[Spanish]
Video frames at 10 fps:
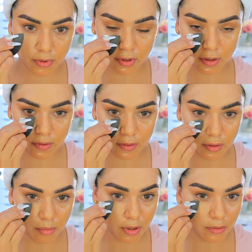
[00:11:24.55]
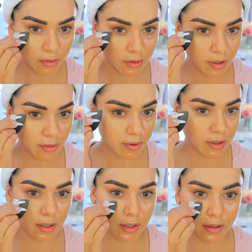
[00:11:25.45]
Porque si tomas otro
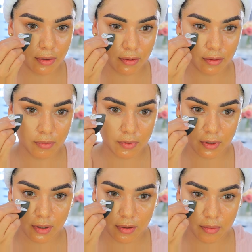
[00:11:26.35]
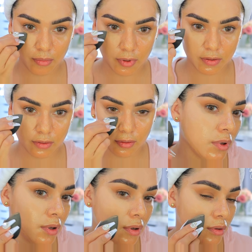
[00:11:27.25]
trabajito, como ustedes lo han visto.
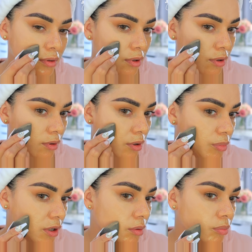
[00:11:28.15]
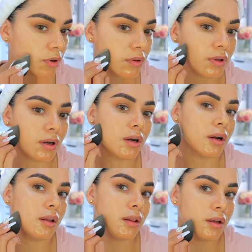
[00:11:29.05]
Vean, tengo la piel de
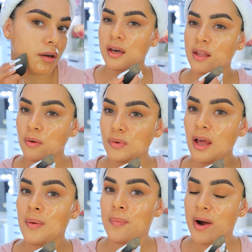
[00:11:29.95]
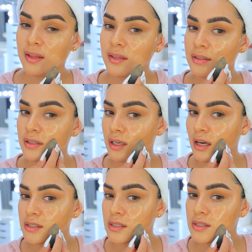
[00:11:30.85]
porcelana. En algunas partes,
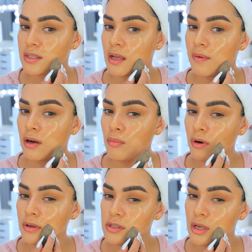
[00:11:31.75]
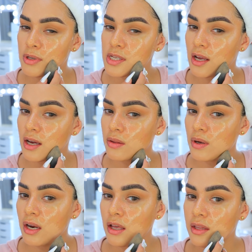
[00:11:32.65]
chicas, se estaba como semisecando
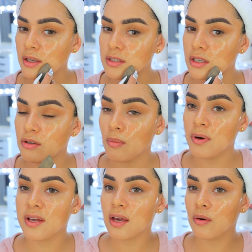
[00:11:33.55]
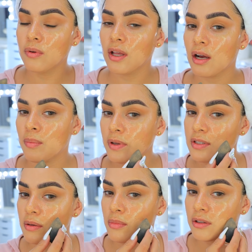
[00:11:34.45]
el látex y yo apliqué una capa
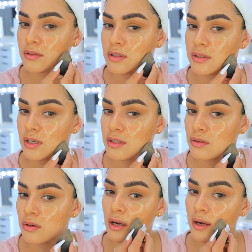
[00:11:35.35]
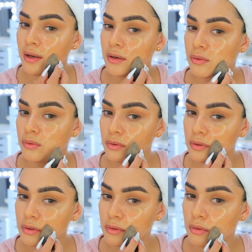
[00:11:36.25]
encima, entonces se hizo
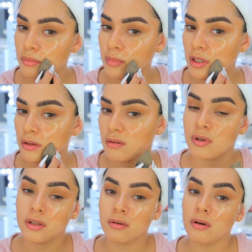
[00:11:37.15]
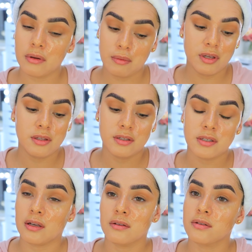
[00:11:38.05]
algunos grumitos. Bueno, obviamente,
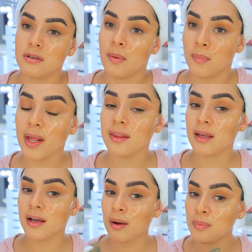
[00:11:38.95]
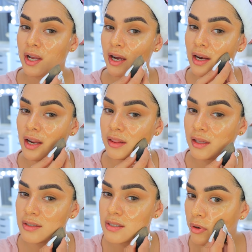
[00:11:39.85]
chicas, no soy experta en aplicar el
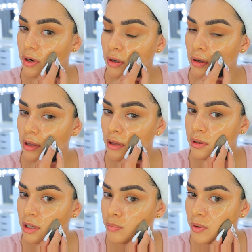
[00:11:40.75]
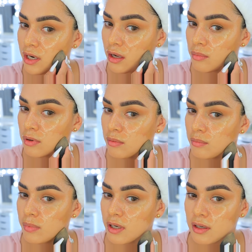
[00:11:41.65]
látex, pero creo que debía esperarme
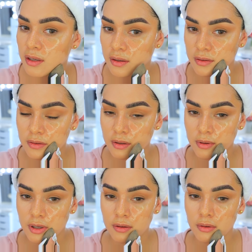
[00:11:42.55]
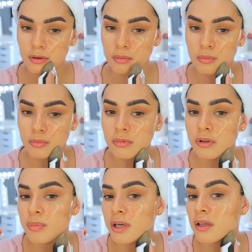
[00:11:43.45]
para que se vea todo como
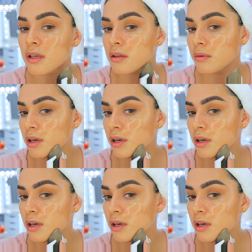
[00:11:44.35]
muy parejito.